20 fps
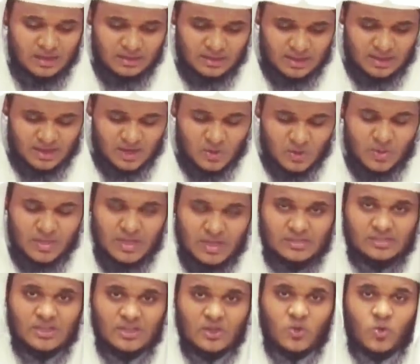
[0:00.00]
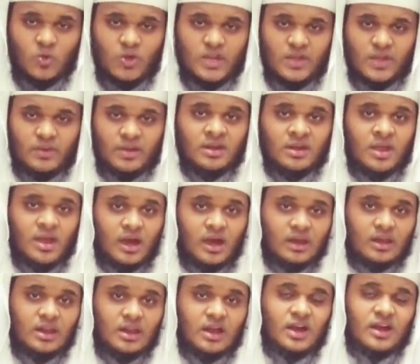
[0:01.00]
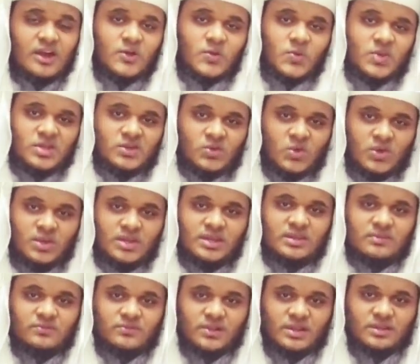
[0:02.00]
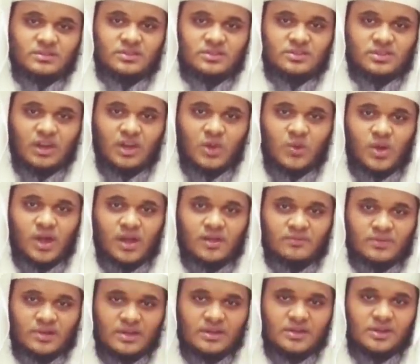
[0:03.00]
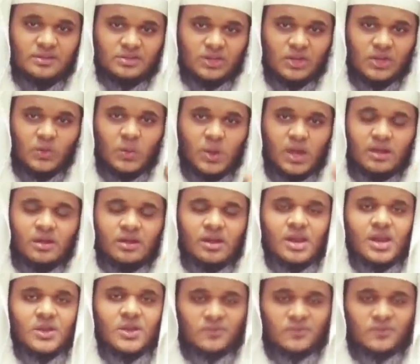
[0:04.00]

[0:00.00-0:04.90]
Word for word: அல்லாஹுவை அஞ்சக்கூடியவன் அல்லாஹுவை நோக்கி விரைந்து செல்லுவான் விரண்டு சொல்லுவான்